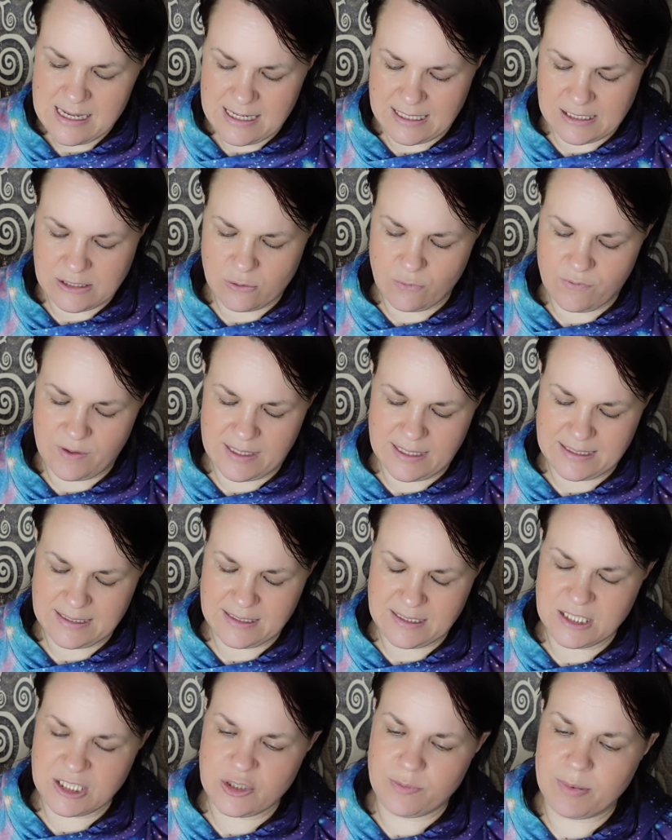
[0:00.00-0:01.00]
hast du
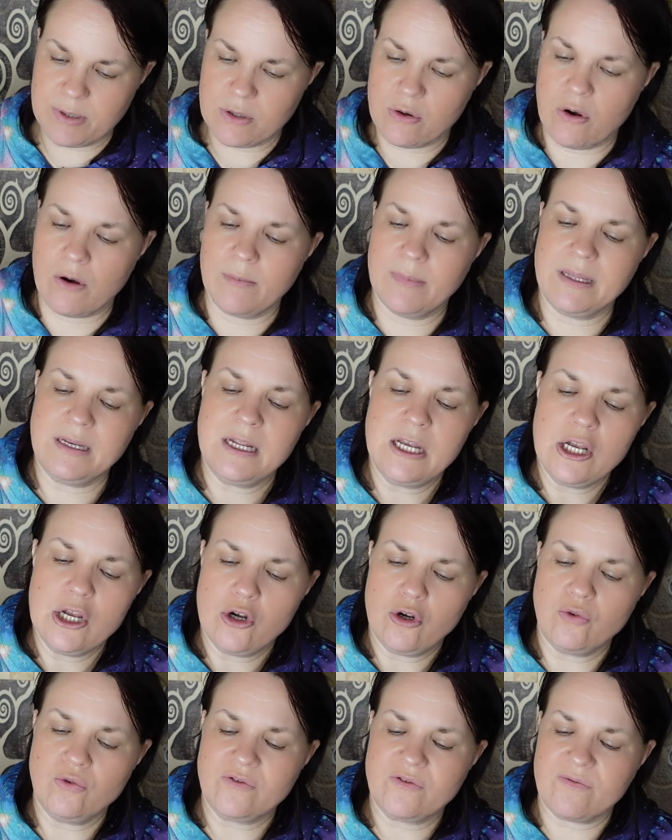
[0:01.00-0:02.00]
vielleicht nicht bekommen
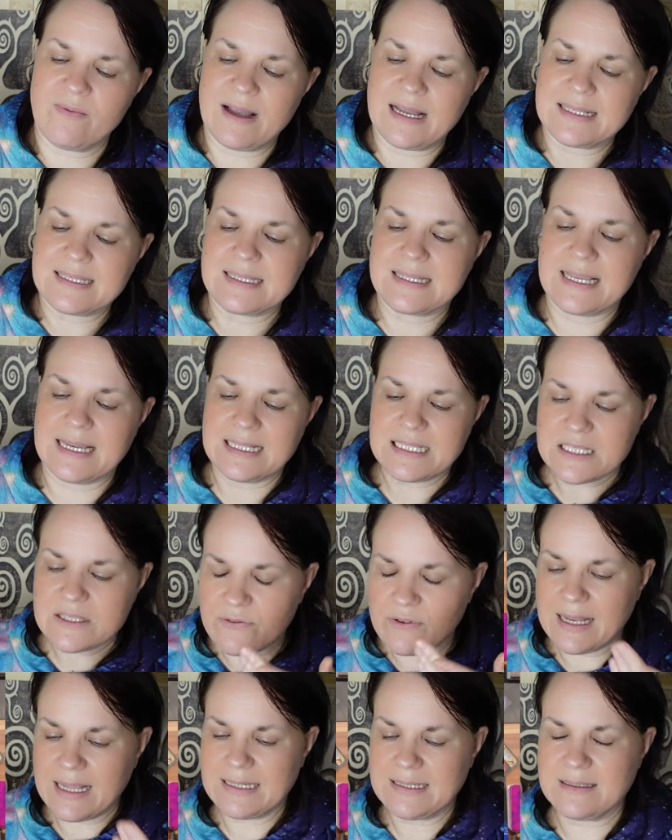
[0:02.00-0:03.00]
und warst jetzt
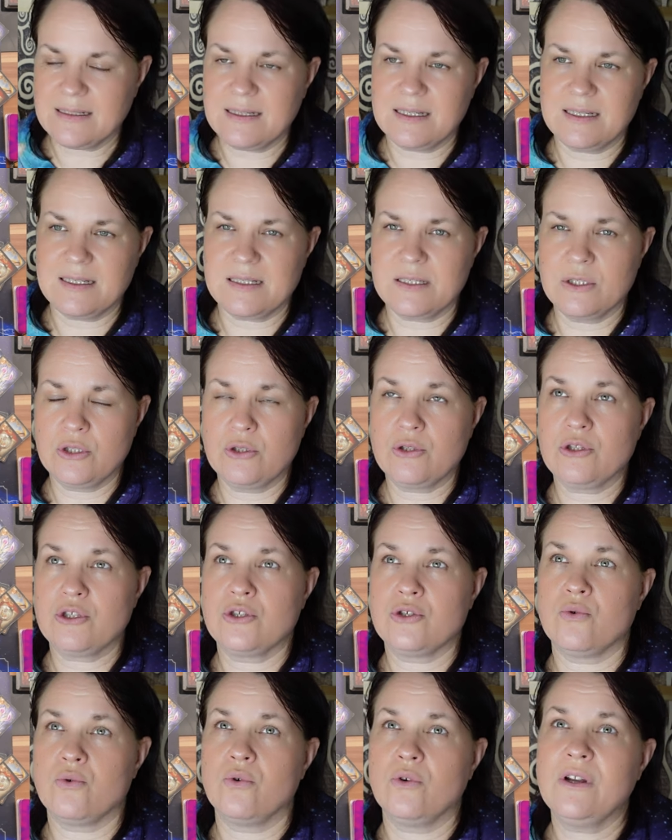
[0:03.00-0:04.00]
vielleicht in einer
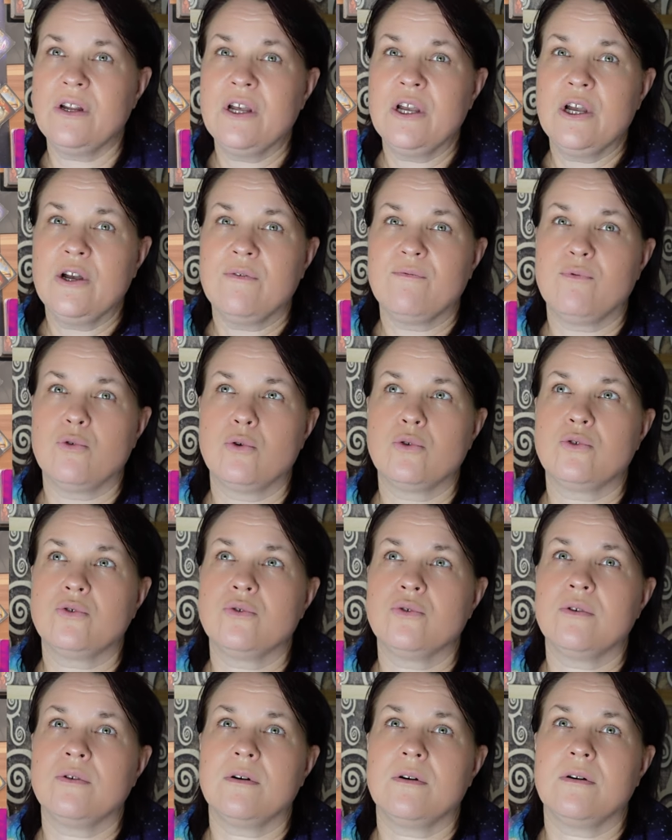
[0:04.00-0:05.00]
Situation, wo
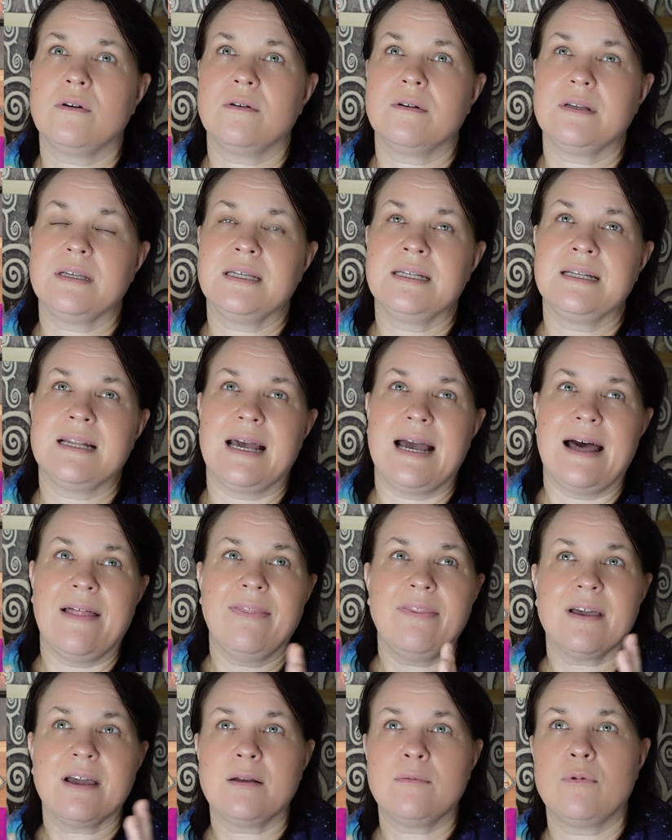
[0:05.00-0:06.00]
du in
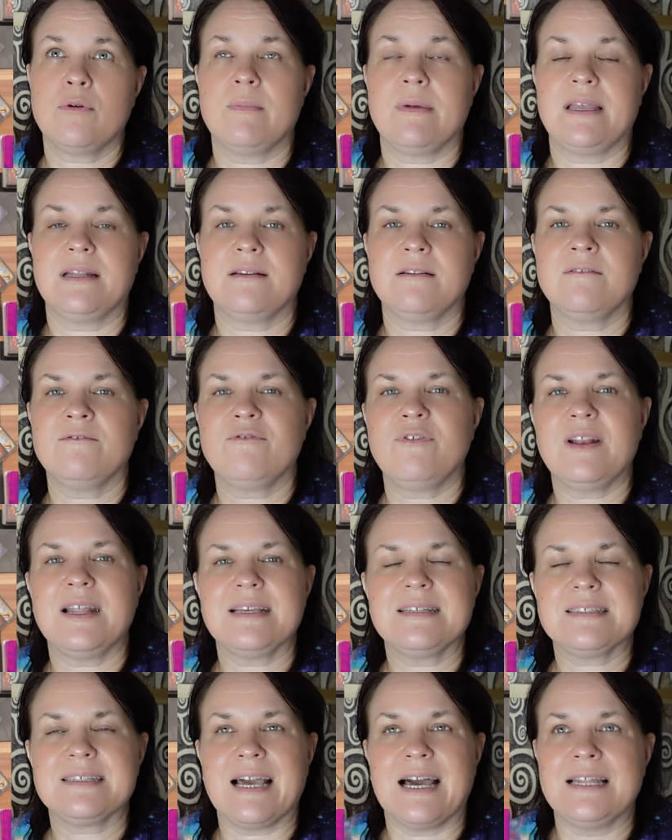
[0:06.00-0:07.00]
anderen Momenten
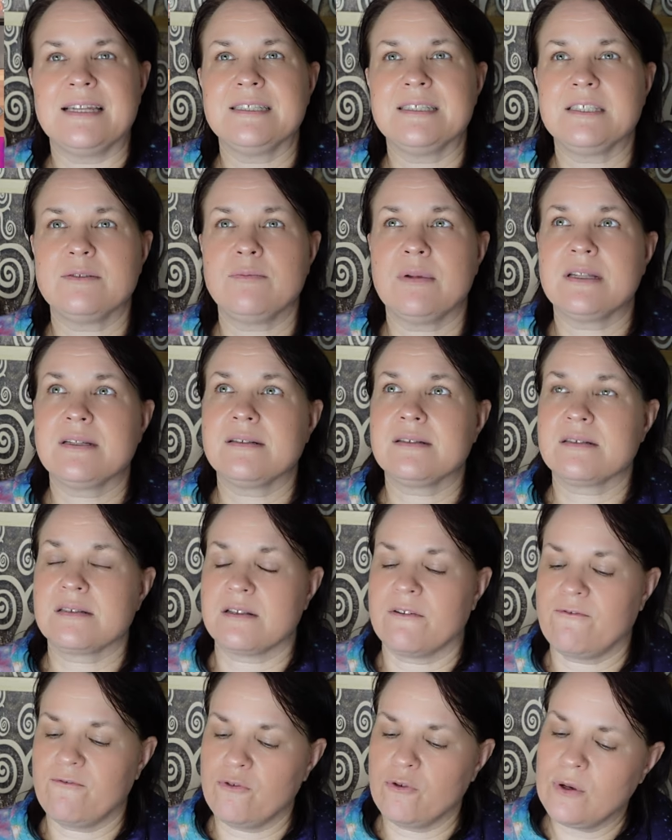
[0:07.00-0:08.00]
vielleicht gar nicht mehr
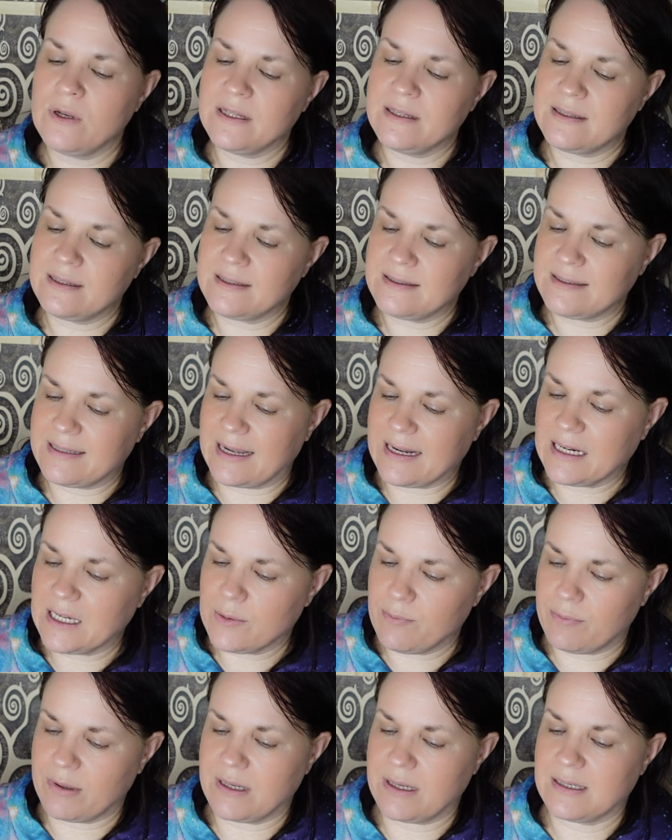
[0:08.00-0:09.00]
dieses erfüllende
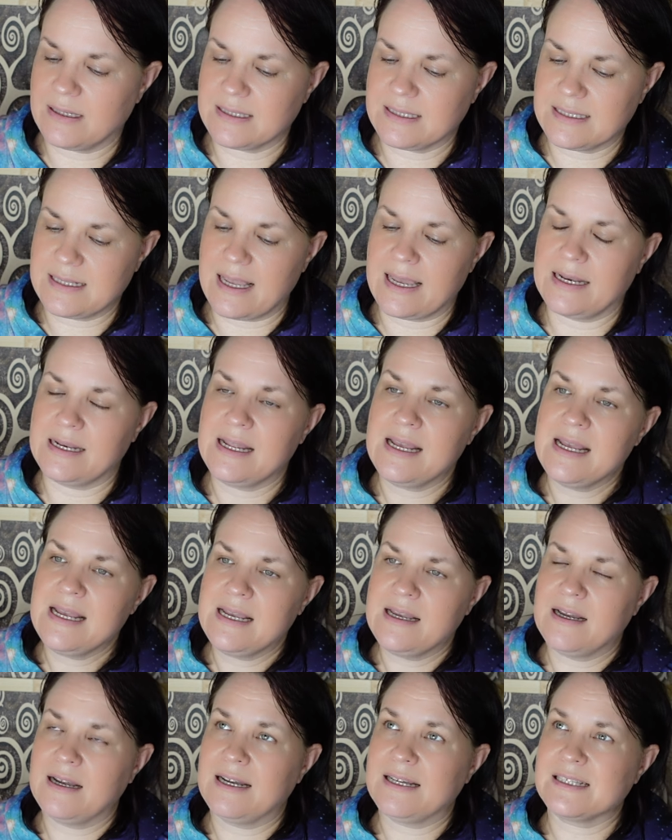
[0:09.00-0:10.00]
Dankbarsein
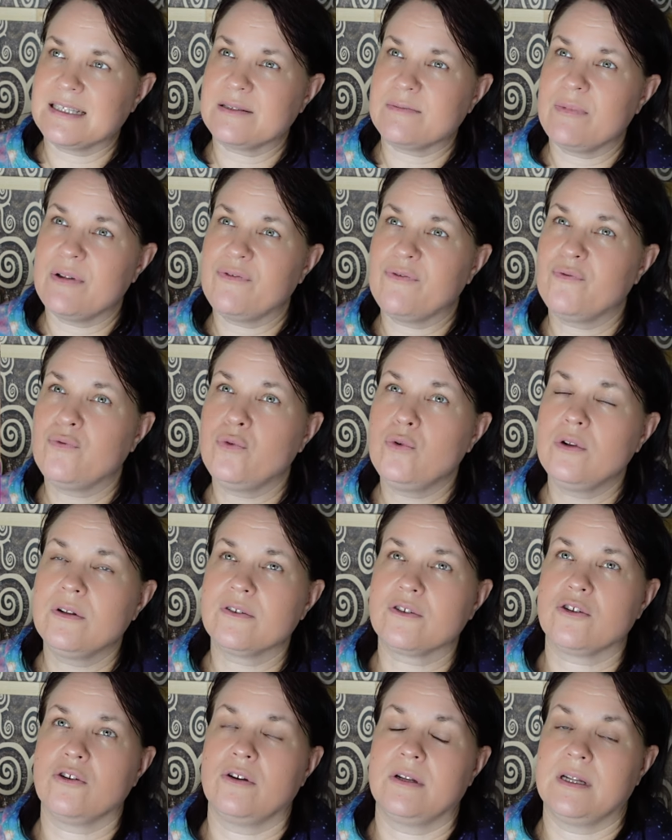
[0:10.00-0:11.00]
hast mehr
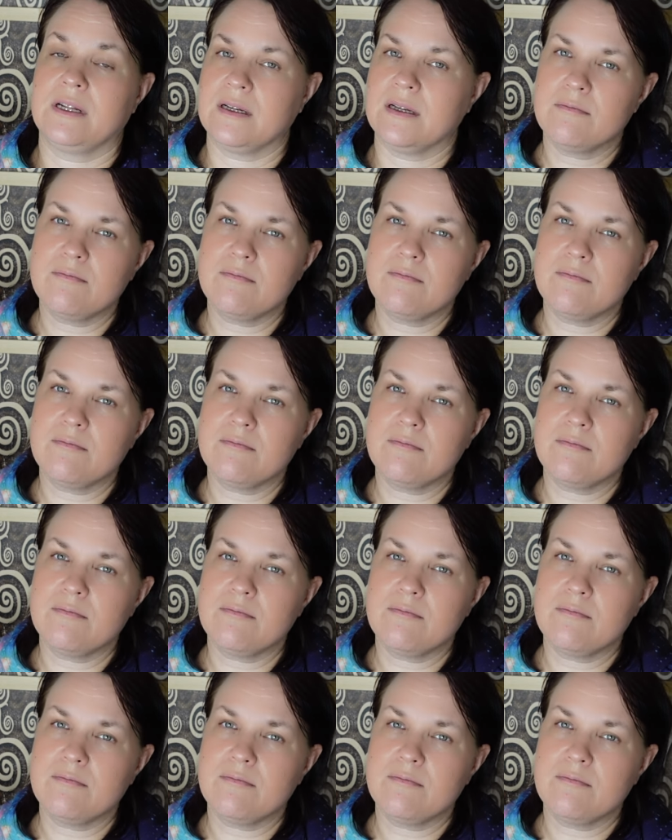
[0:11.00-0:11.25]
fühlen können.